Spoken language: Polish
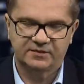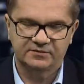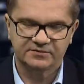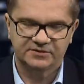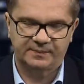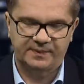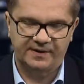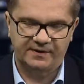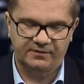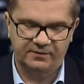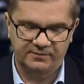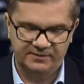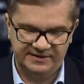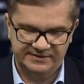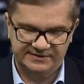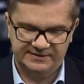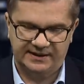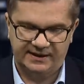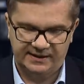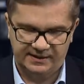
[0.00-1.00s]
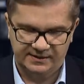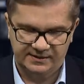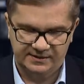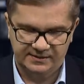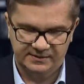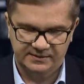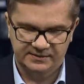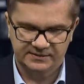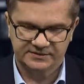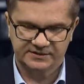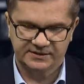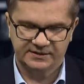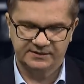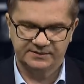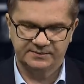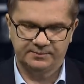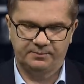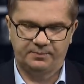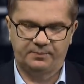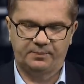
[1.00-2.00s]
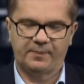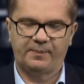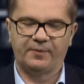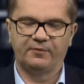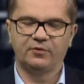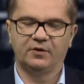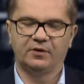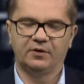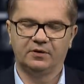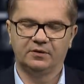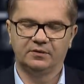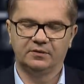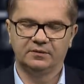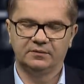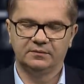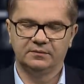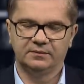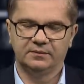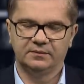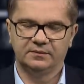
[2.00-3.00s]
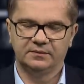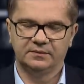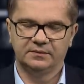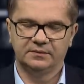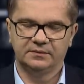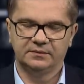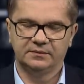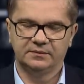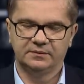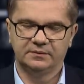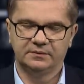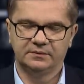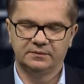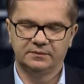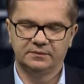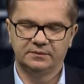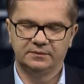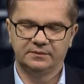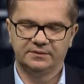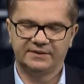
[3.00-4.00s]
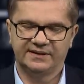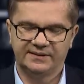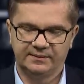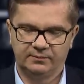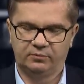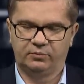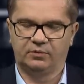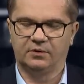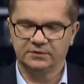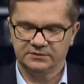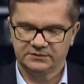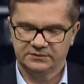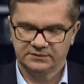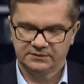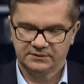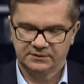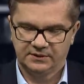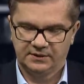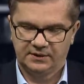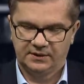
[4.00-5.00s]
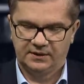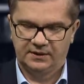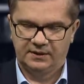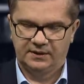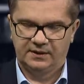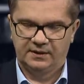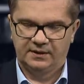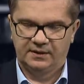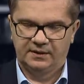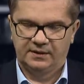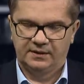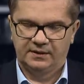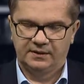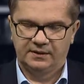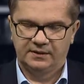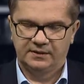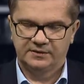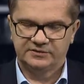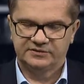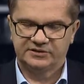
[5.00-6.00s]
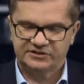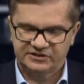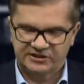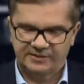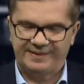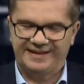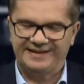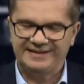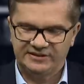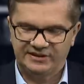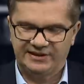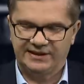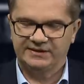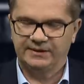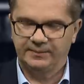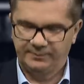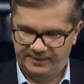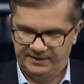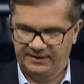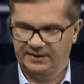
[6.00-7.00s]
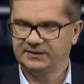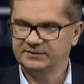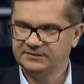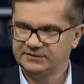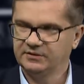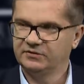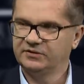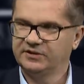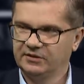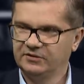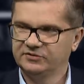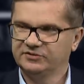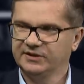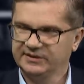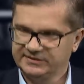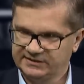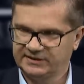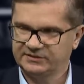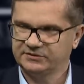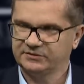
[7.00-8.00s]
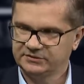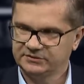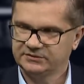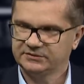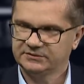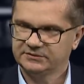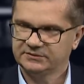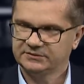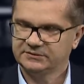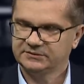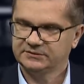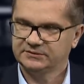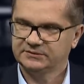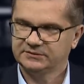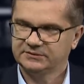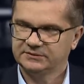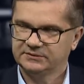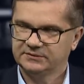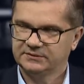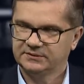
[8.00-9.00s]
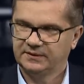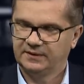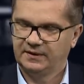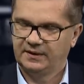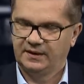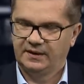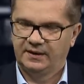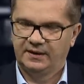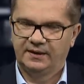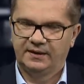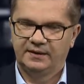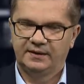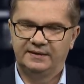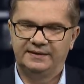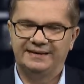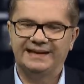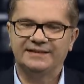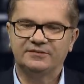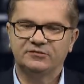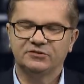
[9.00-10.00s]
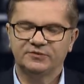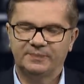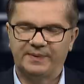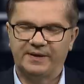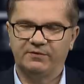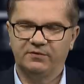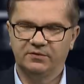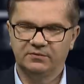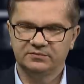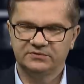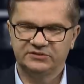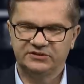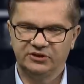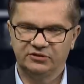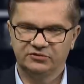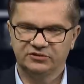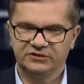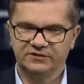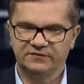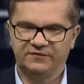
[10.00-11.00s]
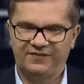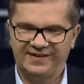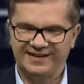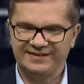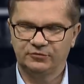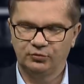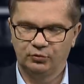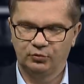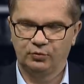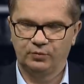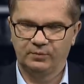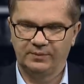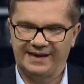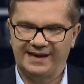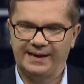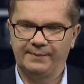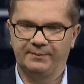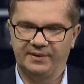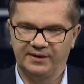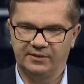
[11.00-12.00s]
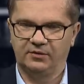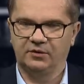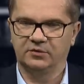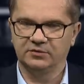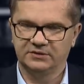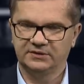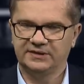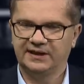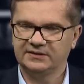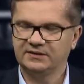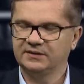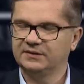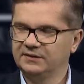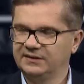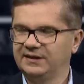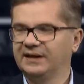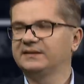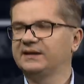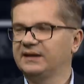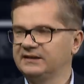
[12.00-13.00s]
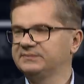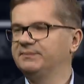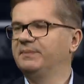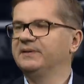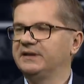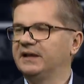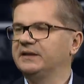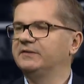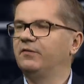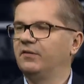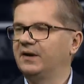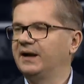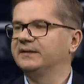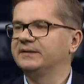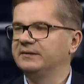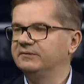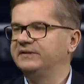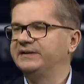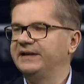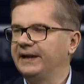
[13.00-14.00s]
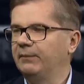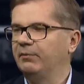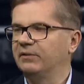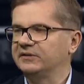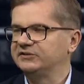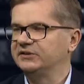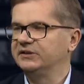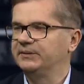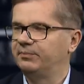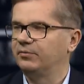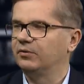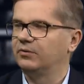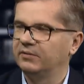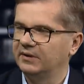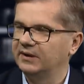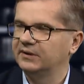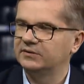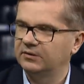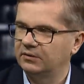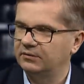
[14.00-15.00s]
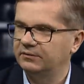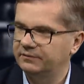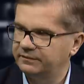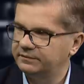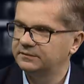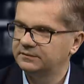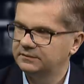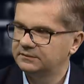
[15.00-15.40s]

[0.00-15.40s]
tą sprawą jest tak, że popełniono yy, jeden błąd. Że trzeba iść śladem pieniędzy. Od tego trzeba zacząć. Nad tą sprawą ciąży Fatum Ambergold. Ja, ja teraz będę adwokatem diabła, czyli prokuratorów.